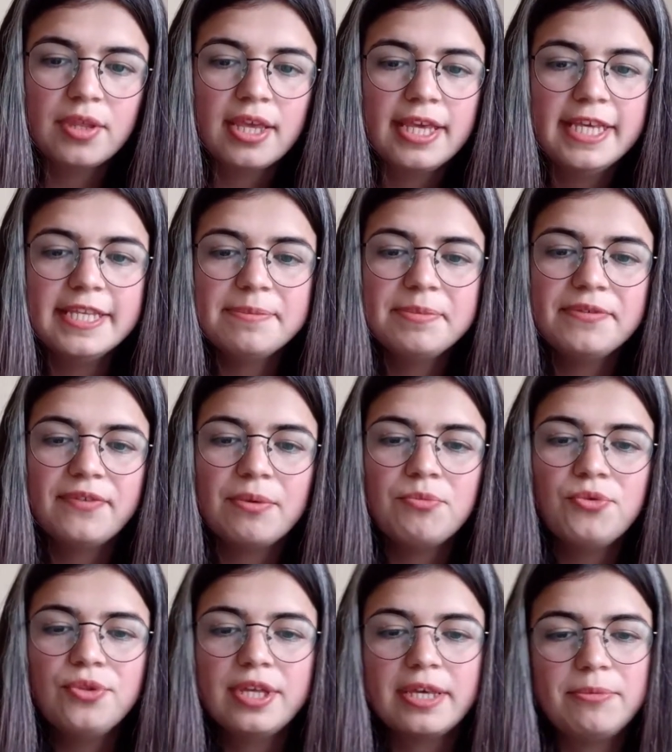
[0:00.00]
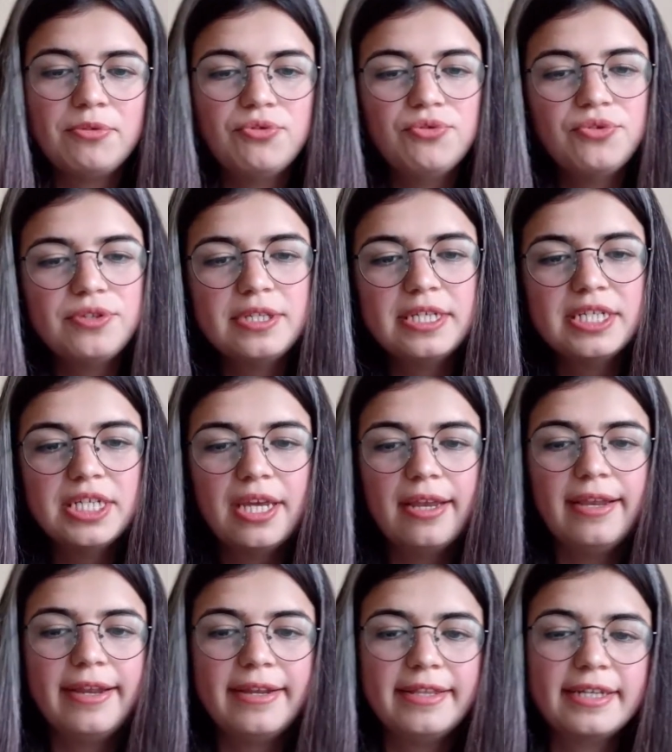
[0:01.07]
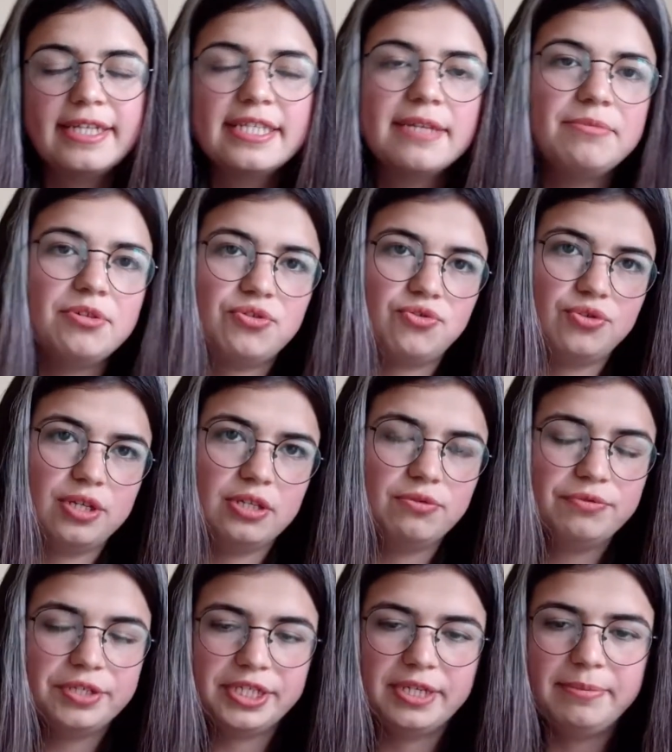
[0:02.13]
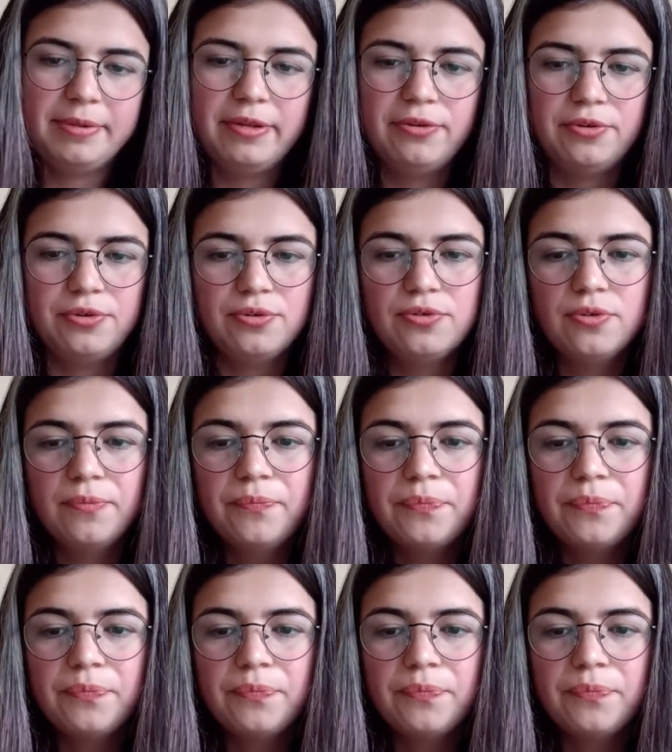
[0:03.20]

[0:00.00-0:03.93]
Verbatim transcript: İzmir ve Muğla gibi turistik şehirlere de kısa bir sürede ulaşabiliyoruz.